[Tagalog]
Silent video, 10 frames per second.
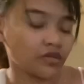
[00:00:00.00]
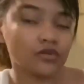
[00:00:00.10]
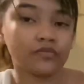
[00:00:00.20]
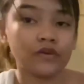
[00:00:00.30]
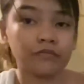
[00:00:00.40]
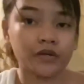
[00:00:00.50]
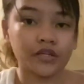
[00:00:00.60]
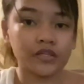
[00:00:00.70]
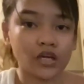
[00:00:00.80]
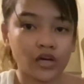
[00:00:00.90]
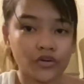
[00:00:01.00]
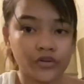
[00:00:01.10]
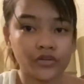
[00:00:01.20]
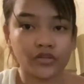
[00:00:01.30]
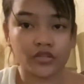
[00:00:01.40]
yung fever niya or
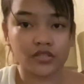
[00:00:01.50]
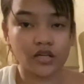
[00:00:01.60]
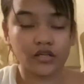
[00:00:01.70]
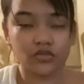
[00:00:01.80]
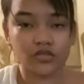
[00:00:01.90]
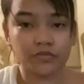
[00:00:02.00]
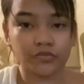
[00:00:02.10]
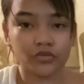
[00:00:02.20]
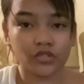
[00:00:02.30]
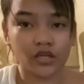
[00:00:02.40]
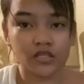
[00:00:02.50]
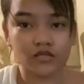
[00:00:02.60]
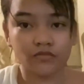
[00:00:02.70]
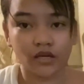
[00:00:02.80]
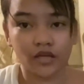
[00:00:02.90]
yung yung sipon niya is
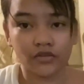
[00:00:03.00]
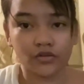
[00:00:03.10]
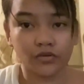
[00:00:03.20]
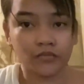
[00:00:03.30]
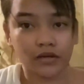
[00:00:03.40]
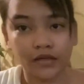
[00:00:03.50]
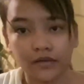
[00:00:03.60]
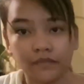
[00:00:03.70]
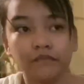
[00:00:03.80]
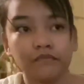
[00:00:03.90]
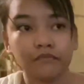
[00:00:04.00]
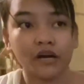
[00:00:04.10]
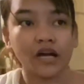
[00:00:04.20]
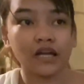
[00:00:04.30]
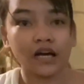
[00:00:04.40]
mag ano, mag mga
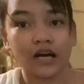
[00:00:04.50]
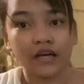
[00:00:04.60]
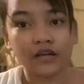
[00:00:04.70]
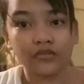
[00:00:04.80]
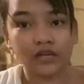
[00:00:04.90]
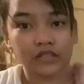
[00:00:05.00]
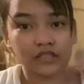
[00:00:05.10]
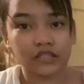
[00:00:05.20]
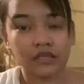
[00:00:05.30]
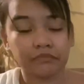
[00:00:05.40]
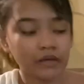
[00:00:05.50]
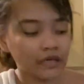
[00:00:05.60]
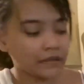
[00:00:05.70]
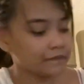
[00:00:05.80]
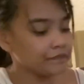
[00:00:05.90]
ilang araw na at hindi
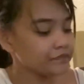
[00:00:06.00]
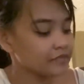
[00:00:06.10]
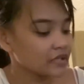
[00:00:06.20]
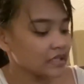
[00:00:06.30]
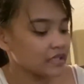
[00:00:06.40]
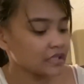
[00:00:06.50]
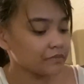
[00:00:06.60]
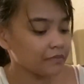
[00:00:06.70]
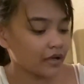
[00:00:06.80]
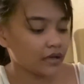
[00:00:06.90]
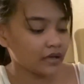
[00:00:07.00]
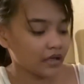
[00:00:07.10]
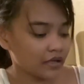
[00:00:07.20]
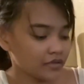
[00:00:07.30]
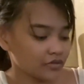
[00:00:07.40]
pa hindi pa
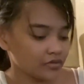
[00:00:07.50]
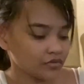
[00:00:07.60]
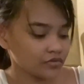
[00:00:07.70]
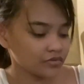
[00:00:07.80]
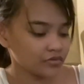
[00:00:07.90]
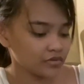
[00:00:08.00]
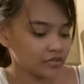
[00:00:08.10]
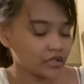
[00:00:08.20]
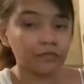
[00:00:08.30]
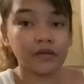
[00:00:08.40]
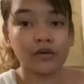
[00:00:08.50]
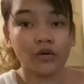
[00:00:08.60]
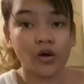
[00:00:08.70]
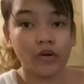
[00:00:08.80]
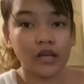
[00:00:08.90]
na ano, hindi pa
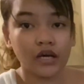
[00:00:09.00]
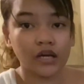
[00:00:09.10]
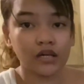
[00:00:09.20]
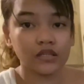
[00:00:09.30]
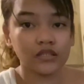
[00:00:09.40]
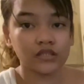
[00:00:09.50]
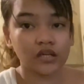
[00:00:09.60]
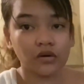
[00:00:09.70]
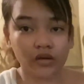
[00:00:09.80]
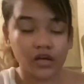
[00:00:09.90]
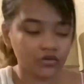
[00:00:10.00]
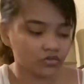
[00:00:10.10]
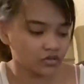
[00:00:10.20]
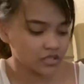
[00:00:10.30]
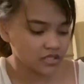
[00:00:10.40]
nawawala, tawag ako
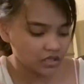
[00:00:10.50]
ulit sa